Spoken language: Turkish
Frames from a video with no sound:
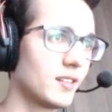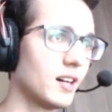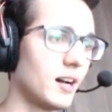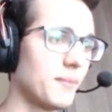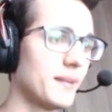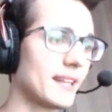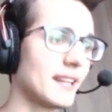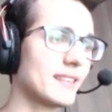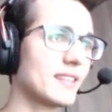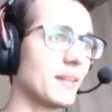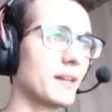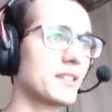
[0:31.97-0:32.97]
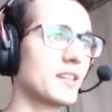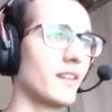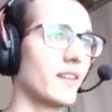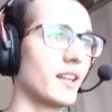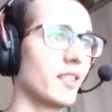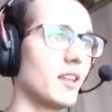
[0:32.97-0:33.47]
Abi neden tabanca
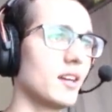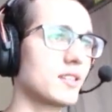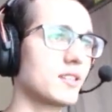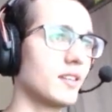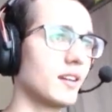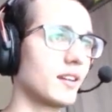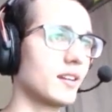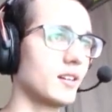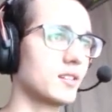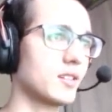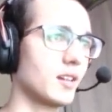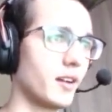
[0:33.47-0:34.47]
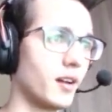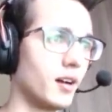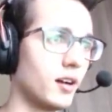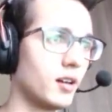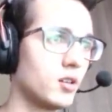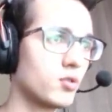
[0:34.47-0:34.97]
var Allah aşkına arkadaşlar
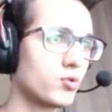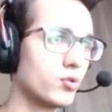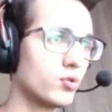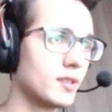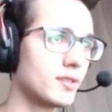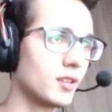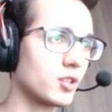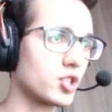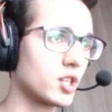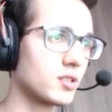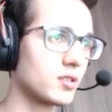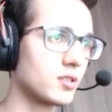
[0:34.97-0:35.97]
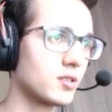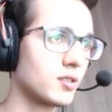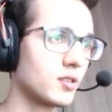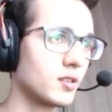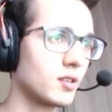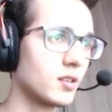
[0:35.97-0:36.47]
ya. Şunu nasıl alacağız?
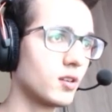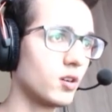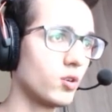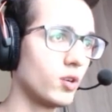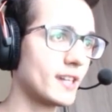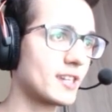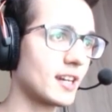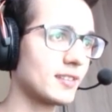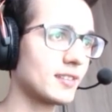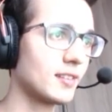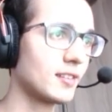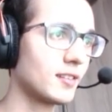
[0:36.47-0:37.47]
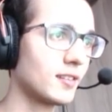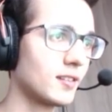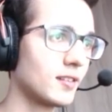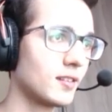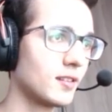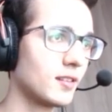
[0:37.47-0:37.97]
Headshot.
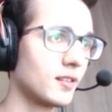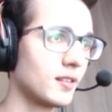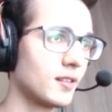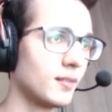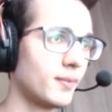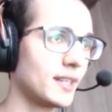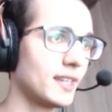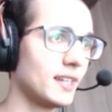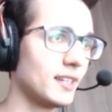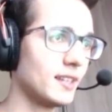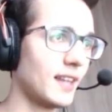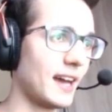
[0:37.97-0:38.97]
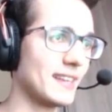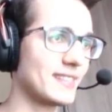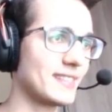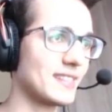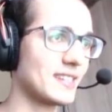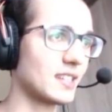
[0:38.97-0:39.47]
Body. Nice.
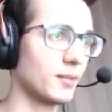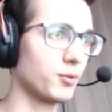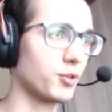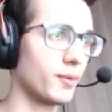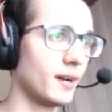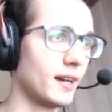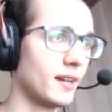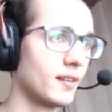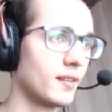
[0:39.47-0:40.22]
İşte budur be.